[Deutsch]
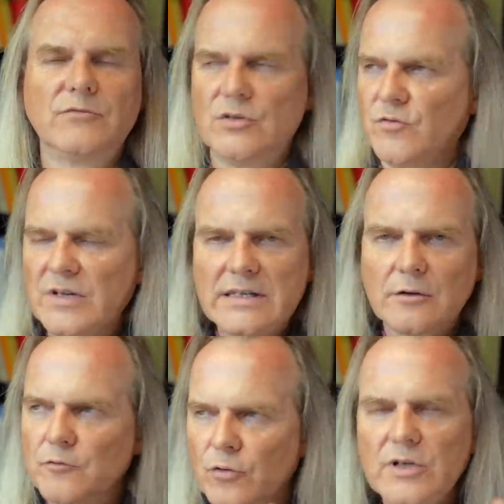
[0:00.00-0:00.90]
Also finde ich
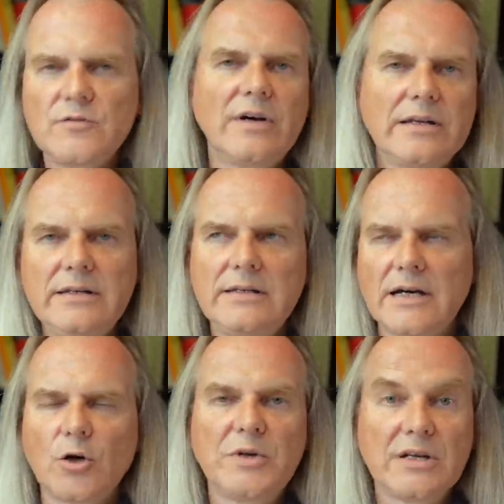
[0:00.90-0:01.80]
eine völlig valide
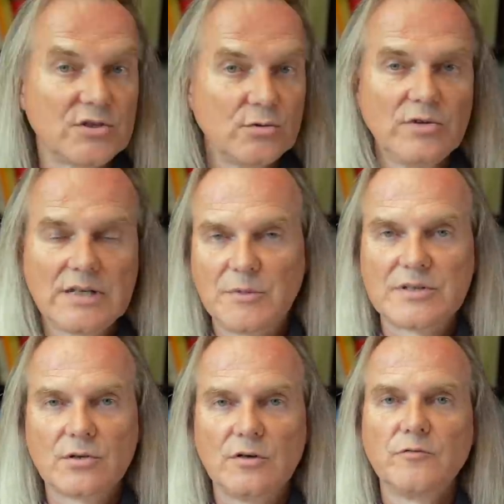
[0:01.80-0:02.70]
Argumentation, die damals
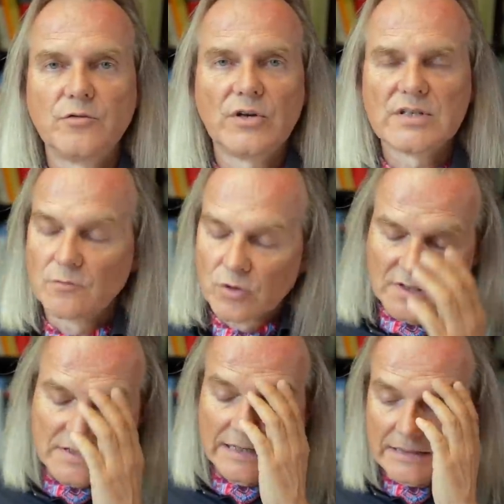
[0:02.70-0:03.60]
getroffen worden ist. Da wurde
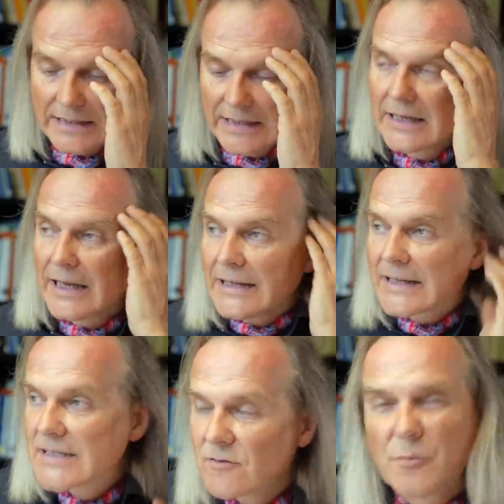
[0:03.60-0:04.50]
gesagt, naja,
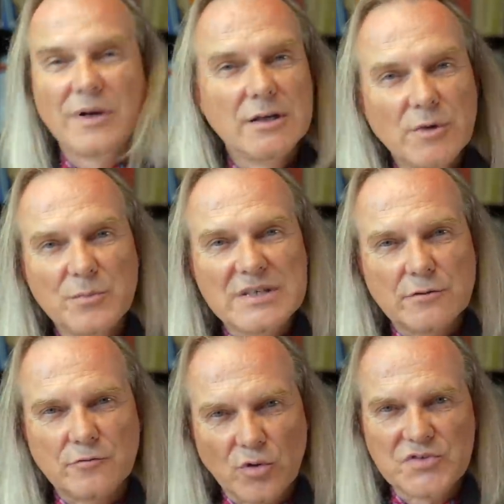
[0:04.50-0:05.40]
dann sind wir mal lieber ein
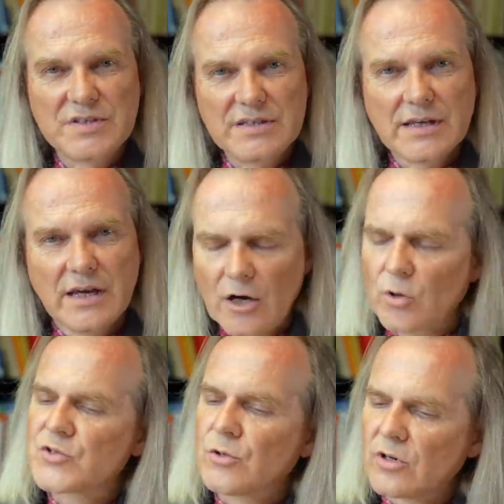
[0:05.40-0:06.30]
bisschen vorsichtig
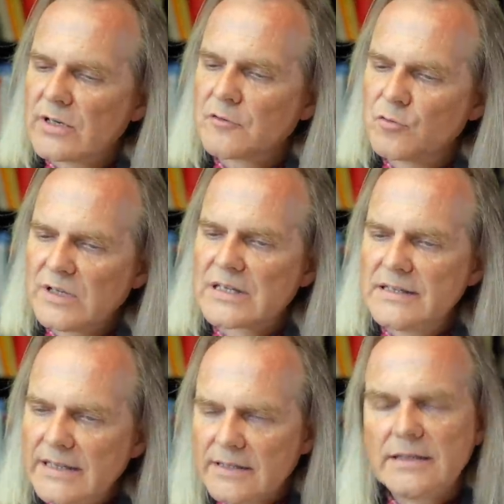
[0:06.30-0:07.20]
und sorgen dafür, dass
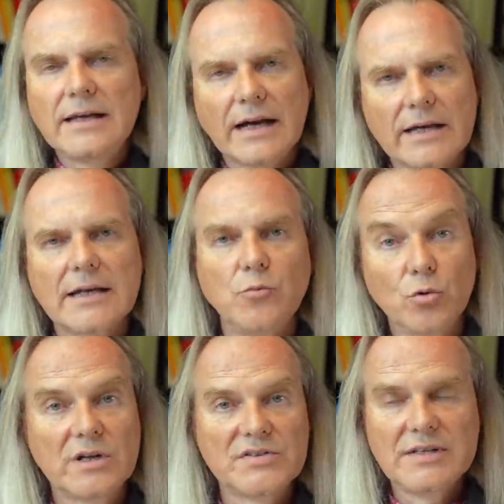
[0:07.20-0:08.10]
diejenigen, die gerade am
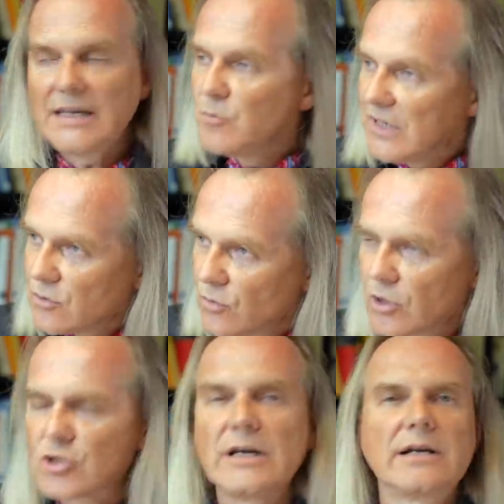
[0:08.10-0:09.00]
Ruder sind, eben nicht
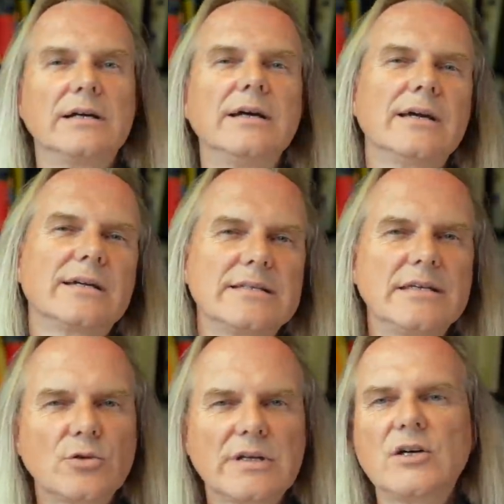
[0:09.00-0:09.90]
noch stärker äh,
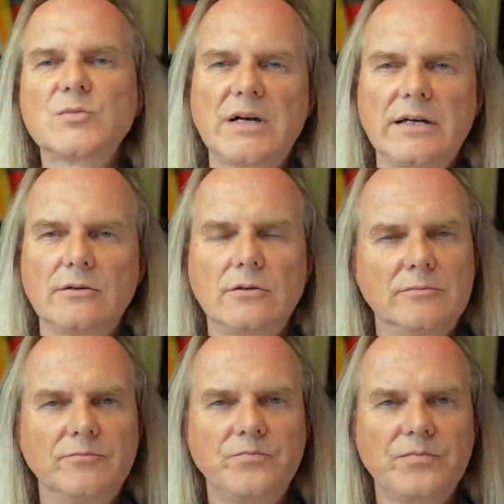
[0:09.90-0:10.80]
sich dort ausbreiten
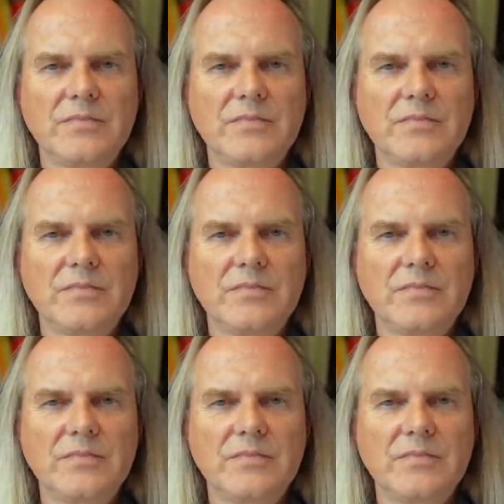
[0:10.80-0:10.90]
können.